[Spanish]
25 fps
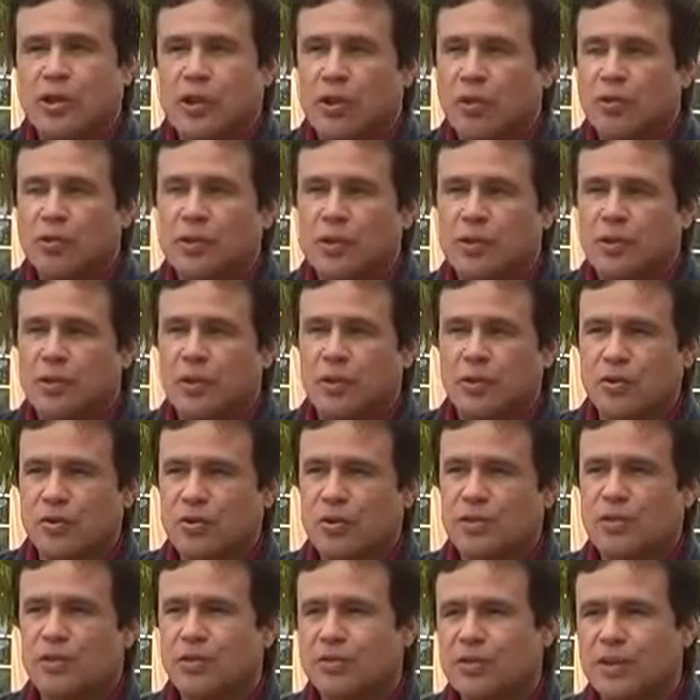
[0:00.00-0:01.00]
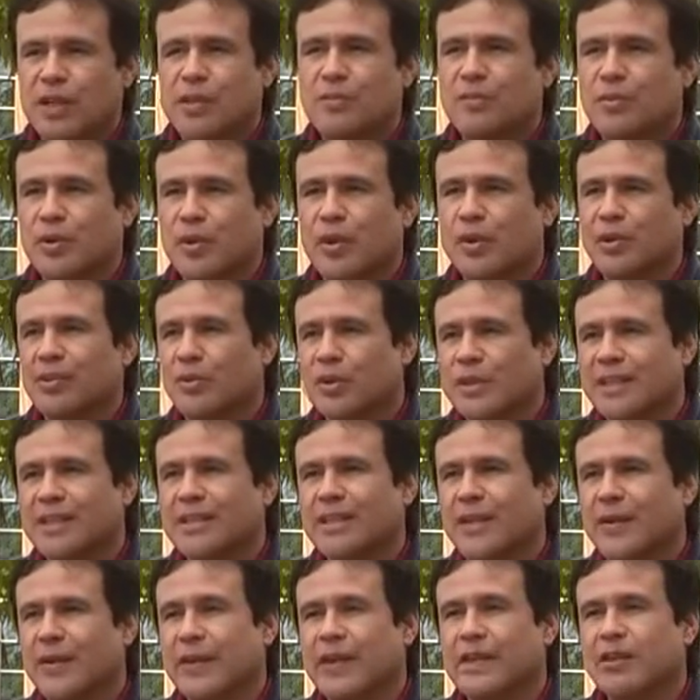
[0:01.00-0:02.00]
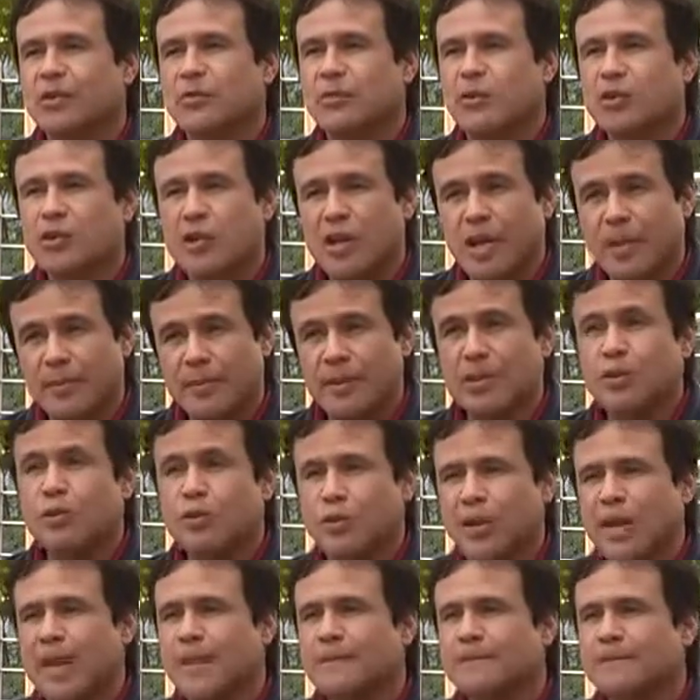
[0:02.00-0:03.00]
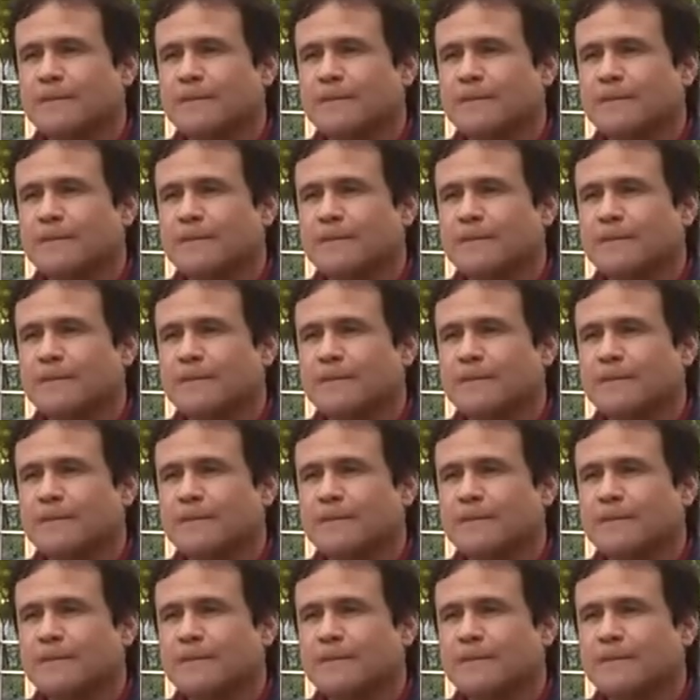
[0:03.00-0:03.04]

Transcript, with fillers: en los últimos tiempos estuviste trabajando mucho en la pintura. Sí,